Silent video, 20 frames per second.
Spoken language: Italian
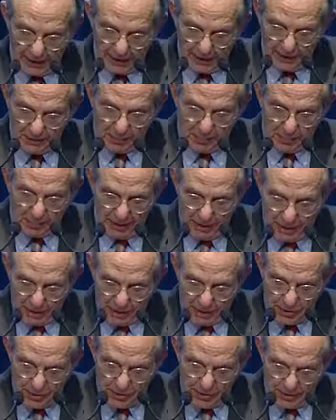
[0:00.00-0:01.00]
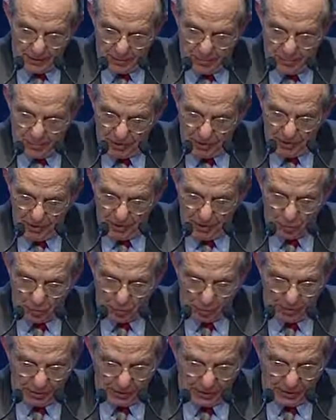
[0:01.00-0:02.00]
in altri paesi i tempi di
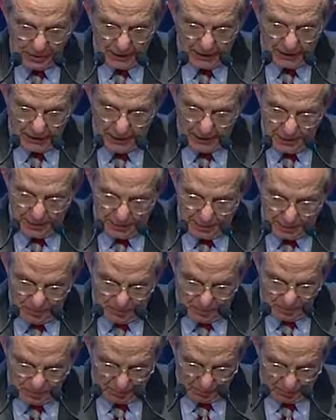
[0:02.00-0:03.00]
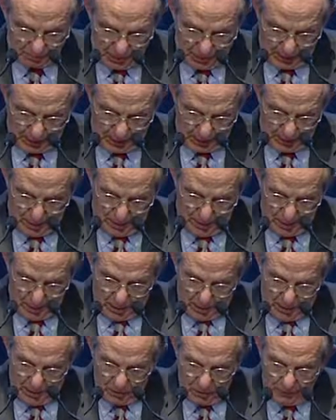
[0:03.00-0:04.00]
recupero dei crediti.
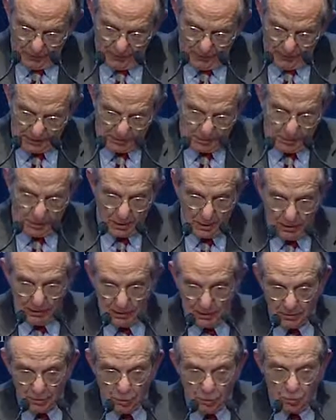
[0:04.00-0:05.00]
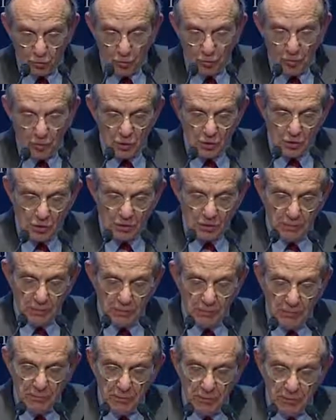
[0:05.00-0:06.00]
Il Governo ha introdotto misure
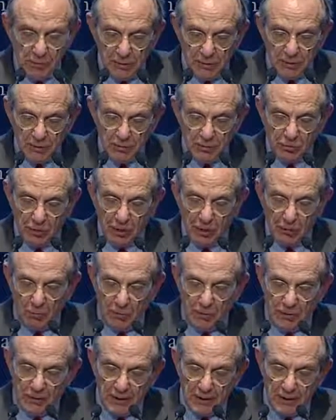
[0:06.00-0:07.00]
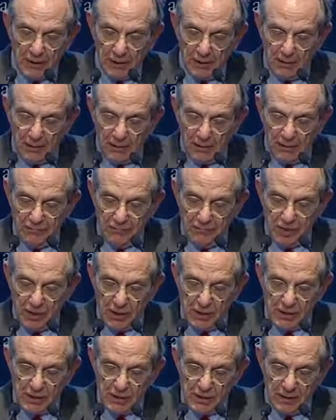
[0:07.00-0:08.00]
per il miglioramento della qualità e
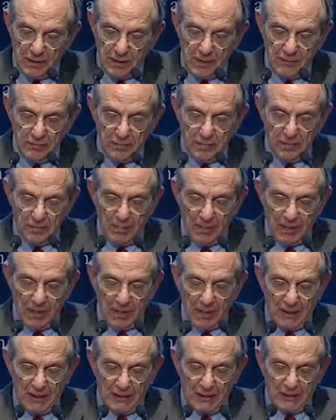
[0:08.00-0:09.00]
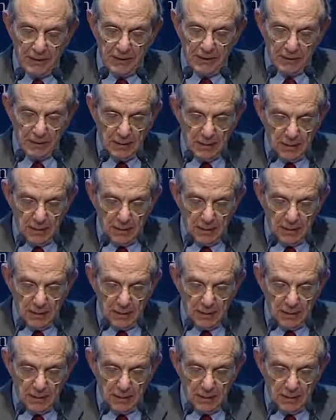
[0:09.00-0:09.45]
dell'efficienza dell'attività bancaria,